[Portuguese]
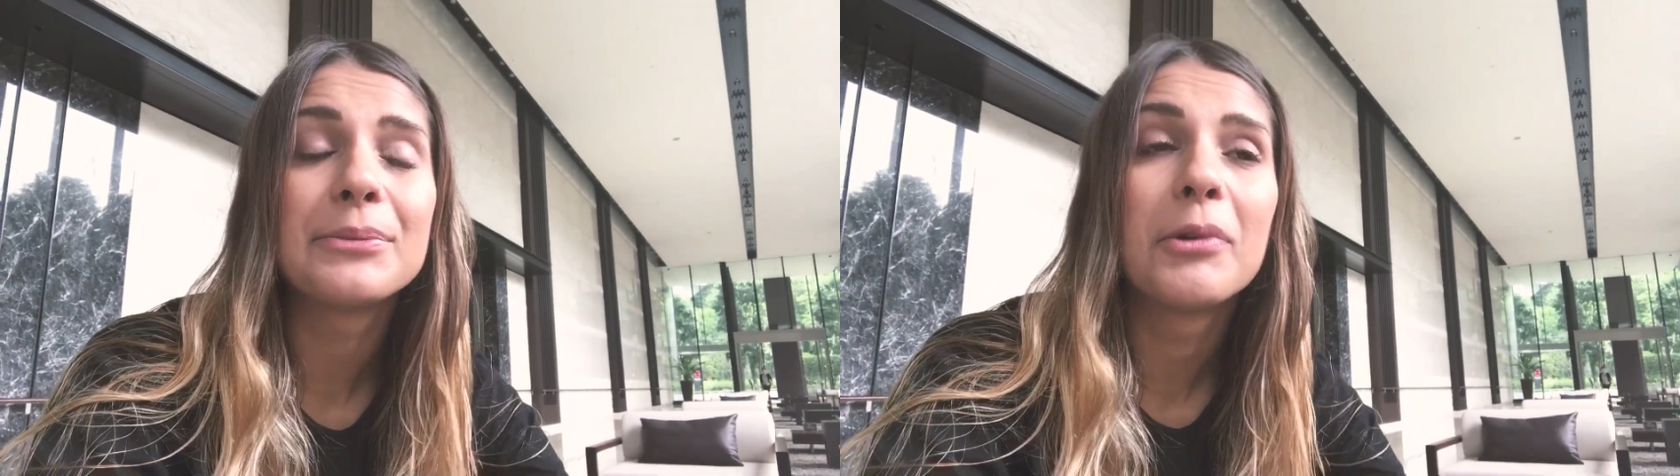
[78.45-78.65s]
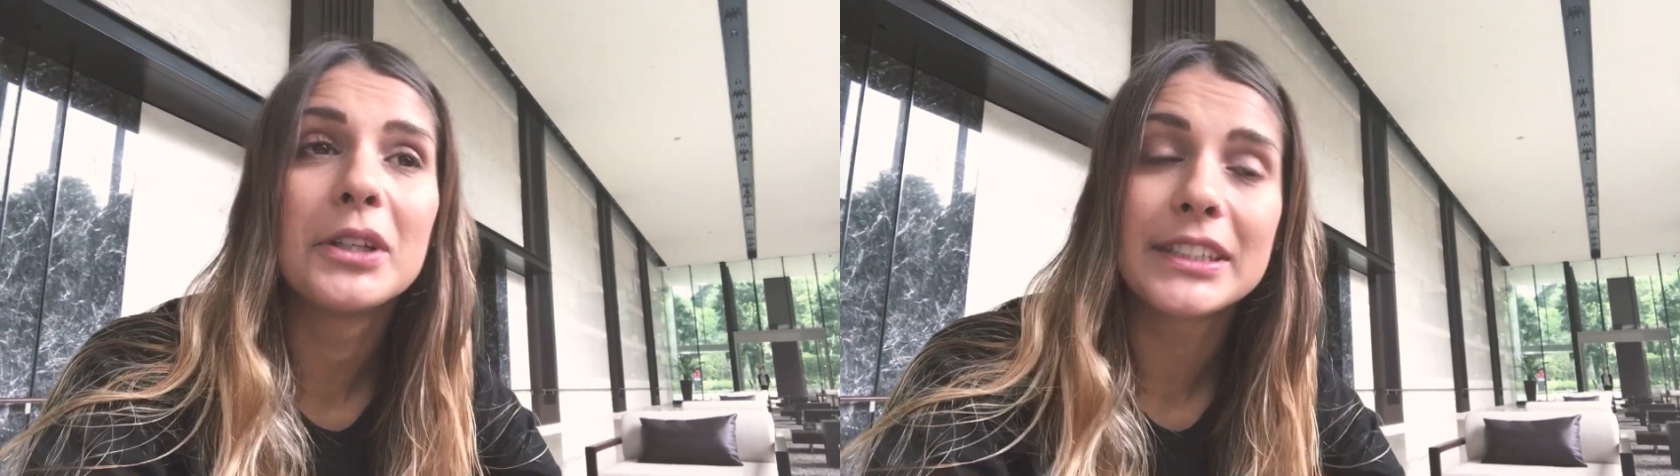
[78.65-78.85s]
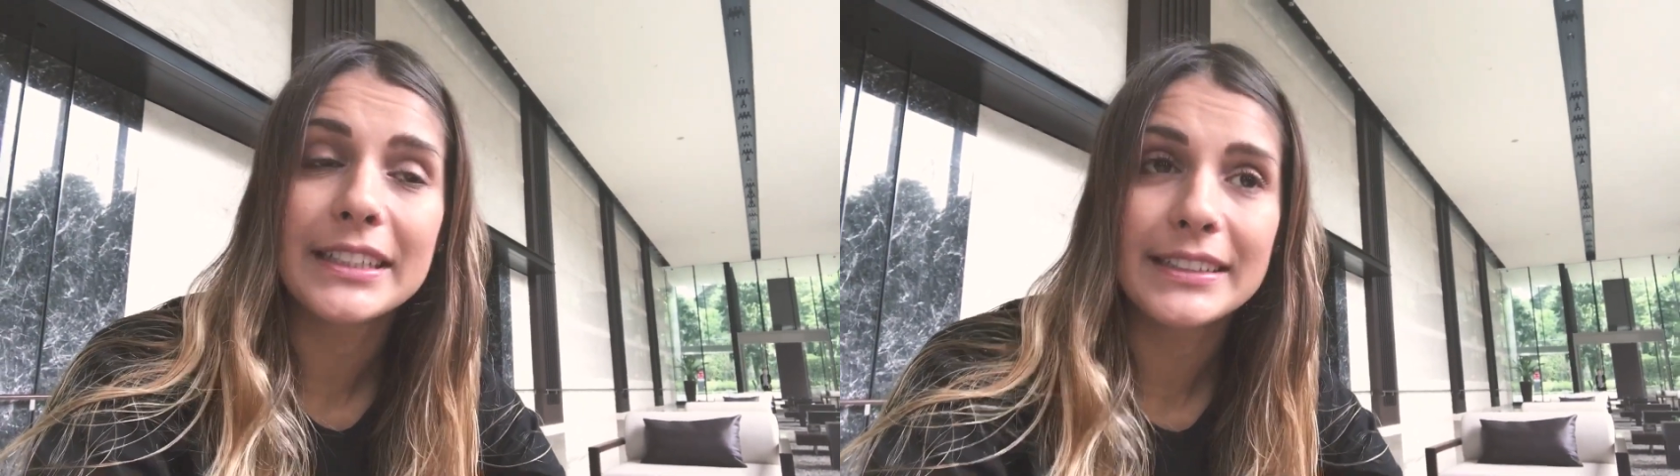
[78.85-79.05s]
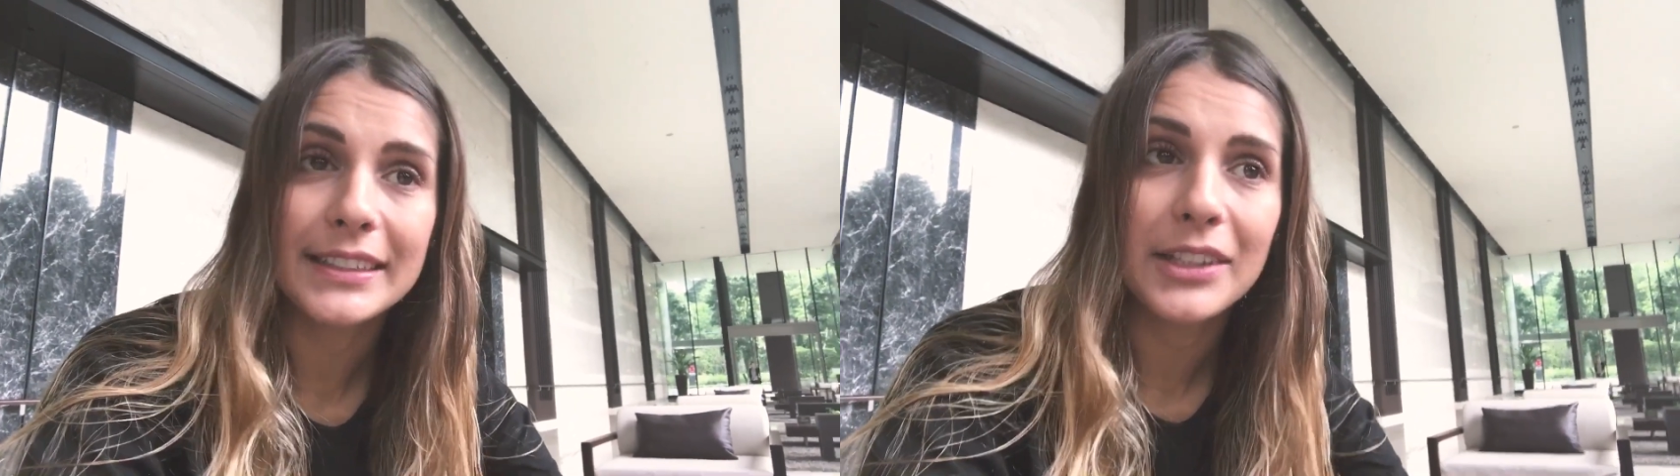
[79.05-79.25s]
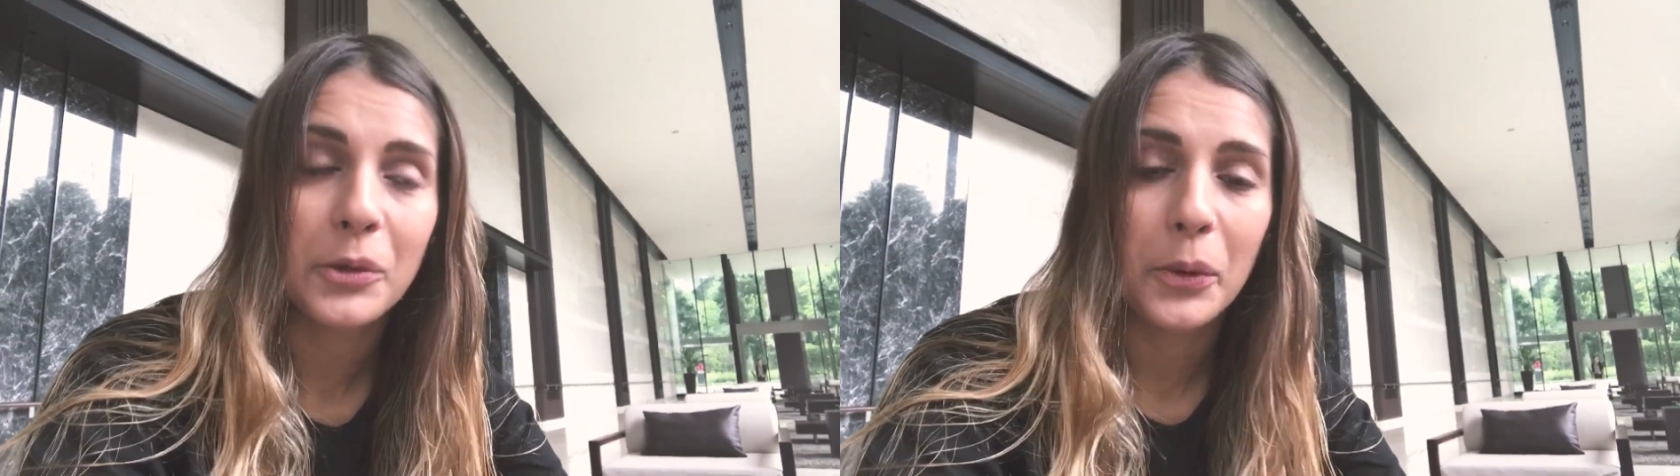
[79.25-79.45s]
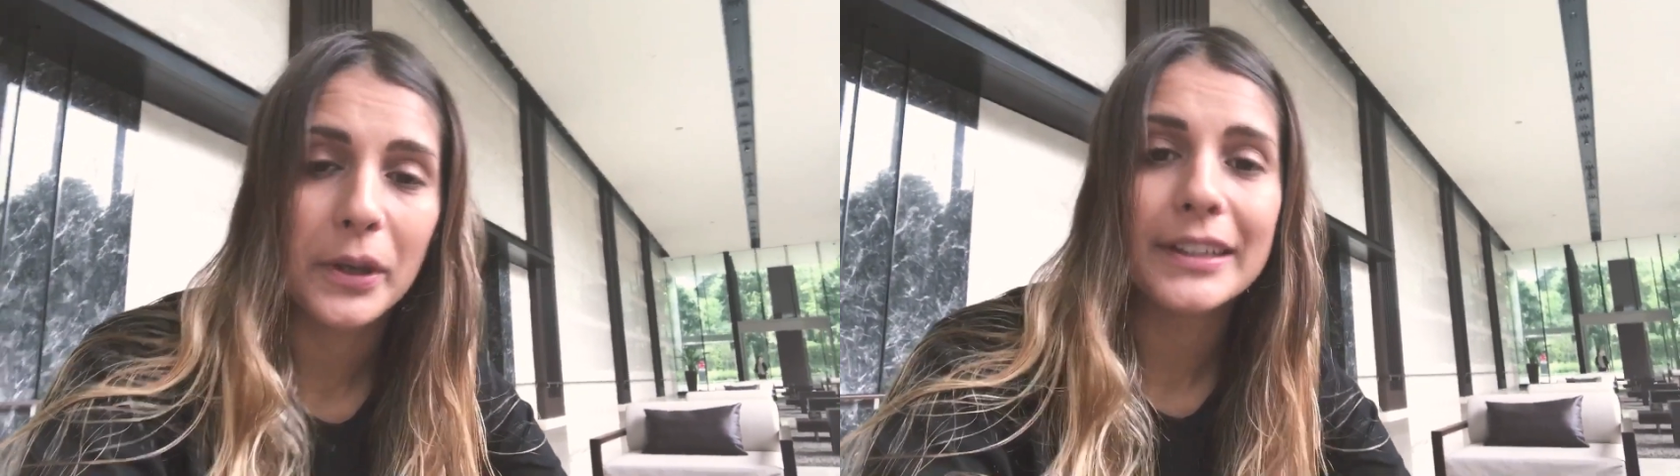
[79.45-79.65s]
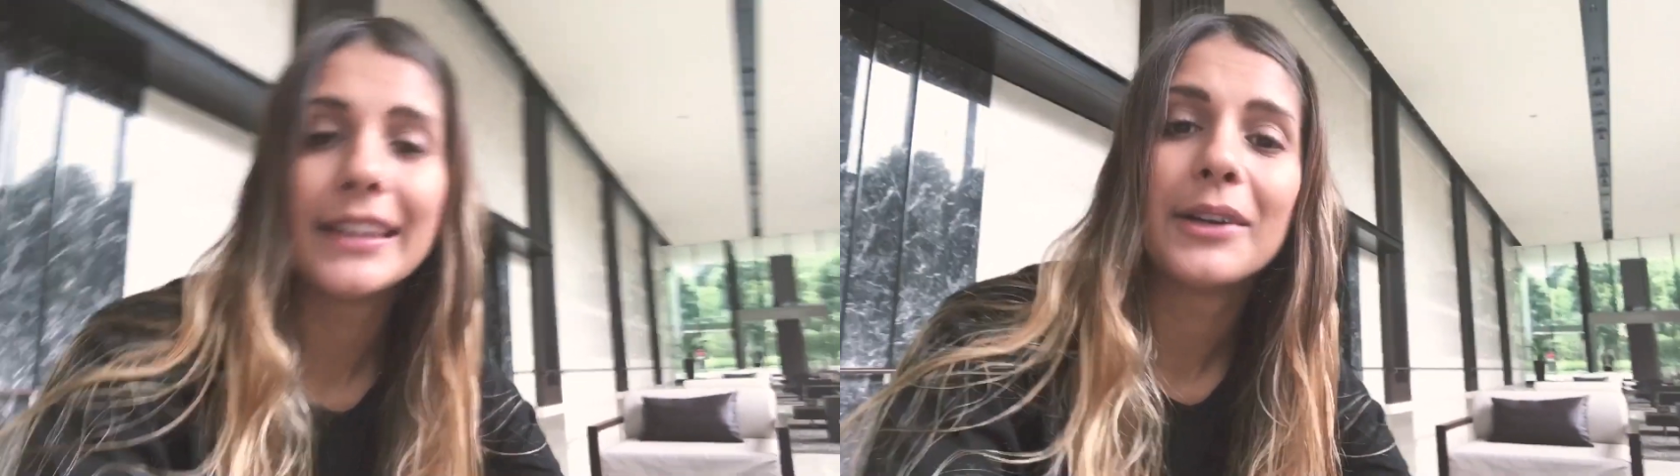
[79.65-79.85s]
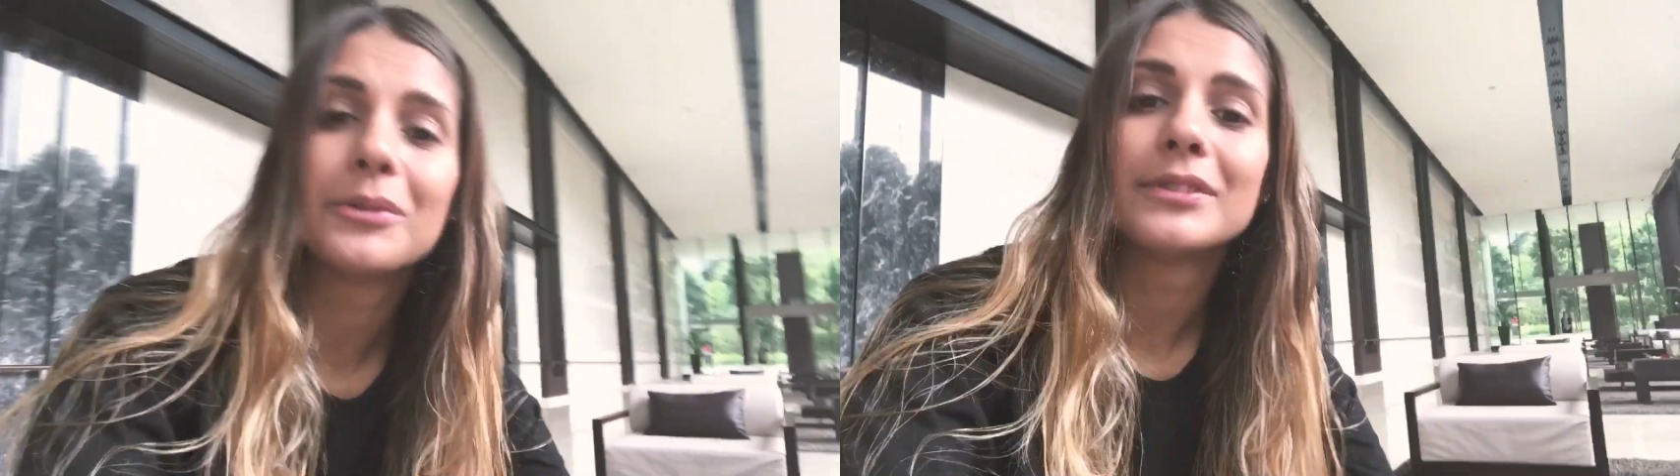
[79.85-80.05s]
muito encantadora,
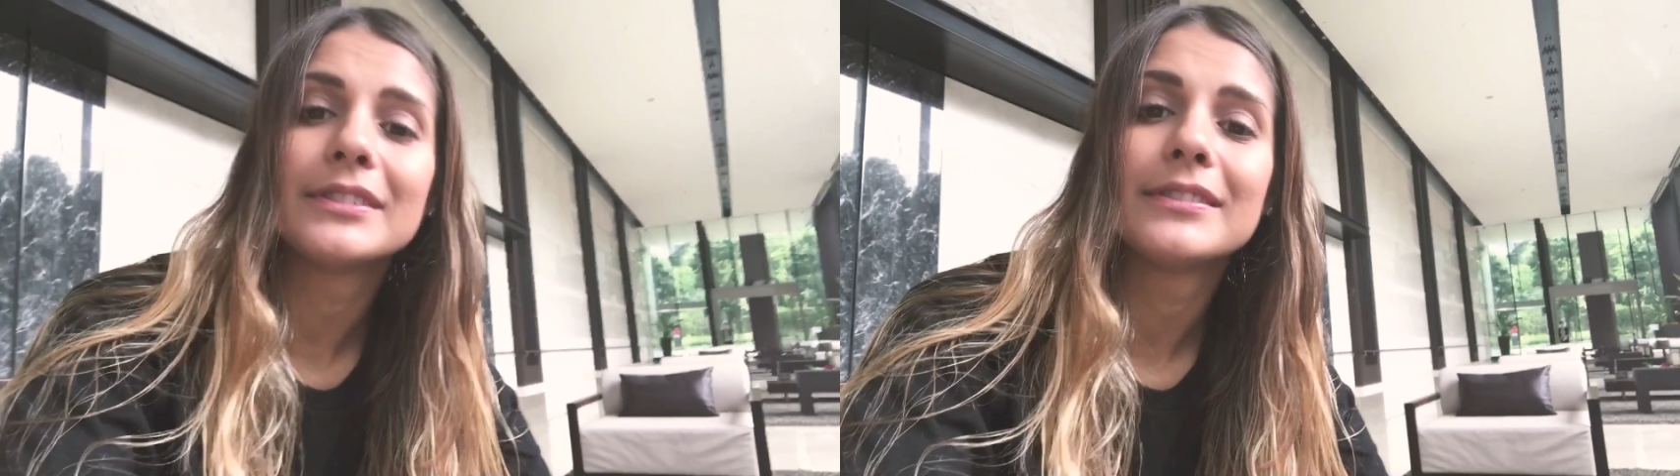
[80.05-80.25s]
não,